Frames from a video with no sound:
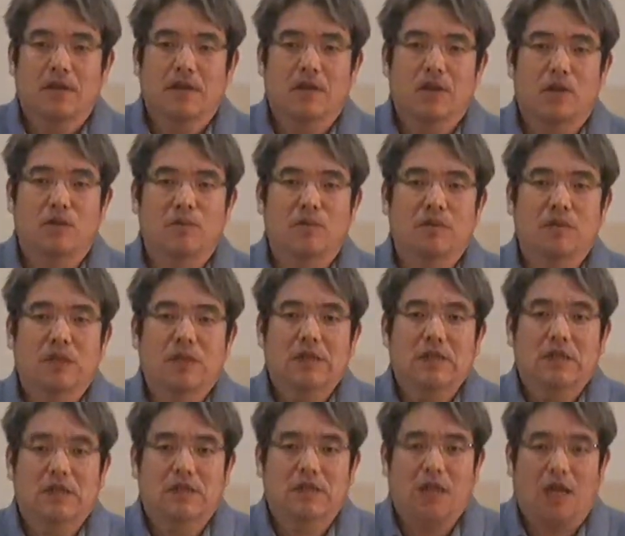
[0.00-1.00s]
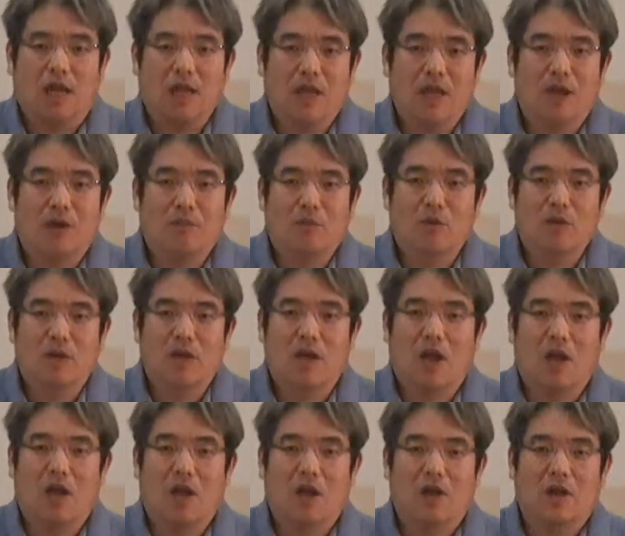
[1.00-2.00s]
여러분 제 아내가
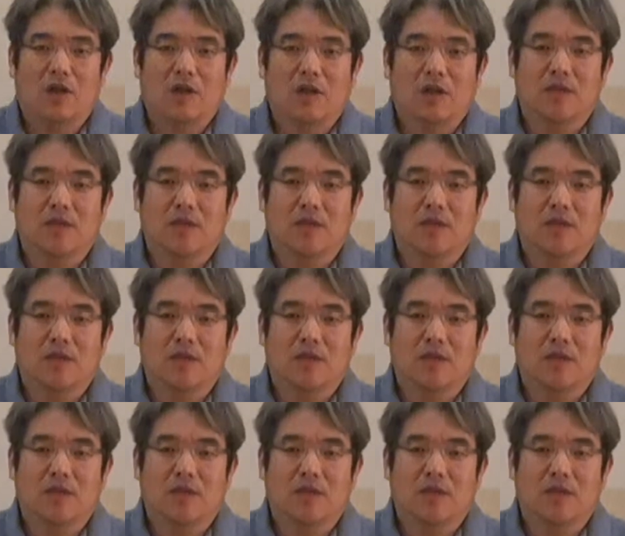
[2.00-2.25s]
보니까